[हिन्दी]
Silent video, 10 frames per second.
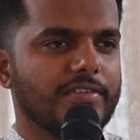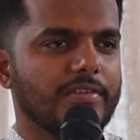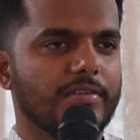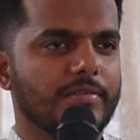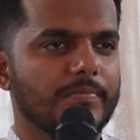
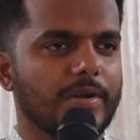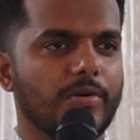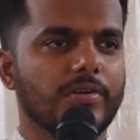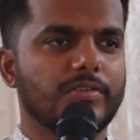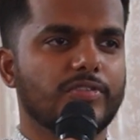uh,
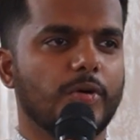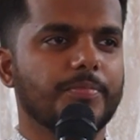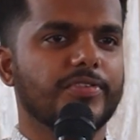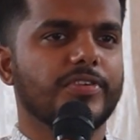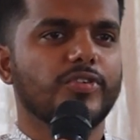God
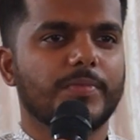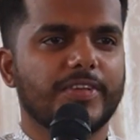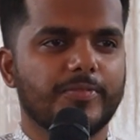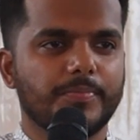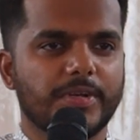dropped into my
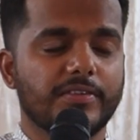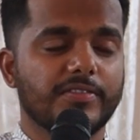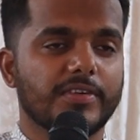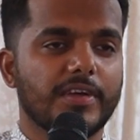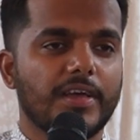
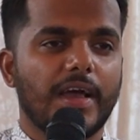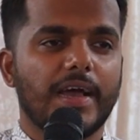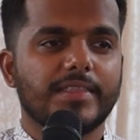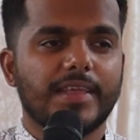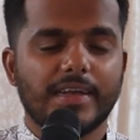spirit,
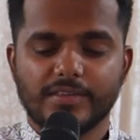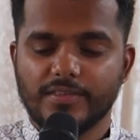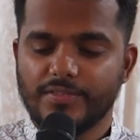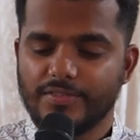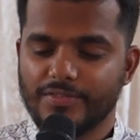and that
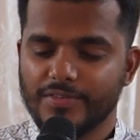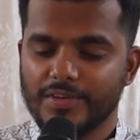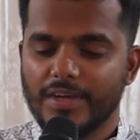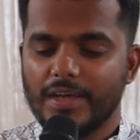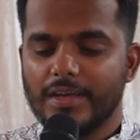is,
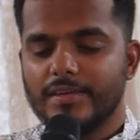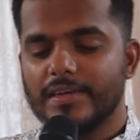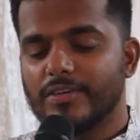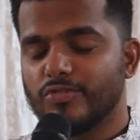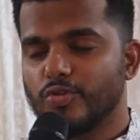
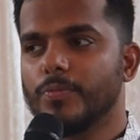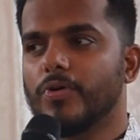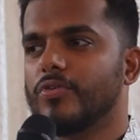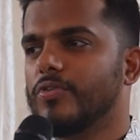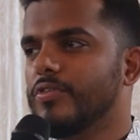yeah,
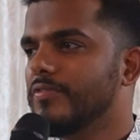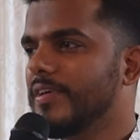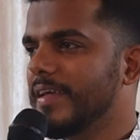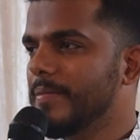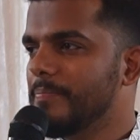tomorrow
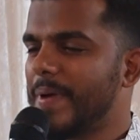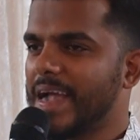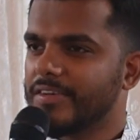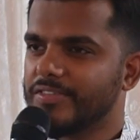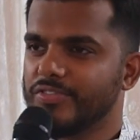will
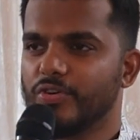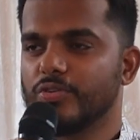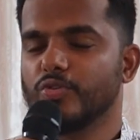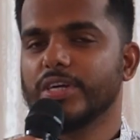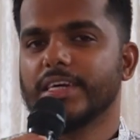impact your
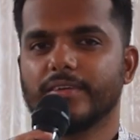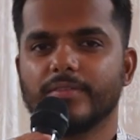today.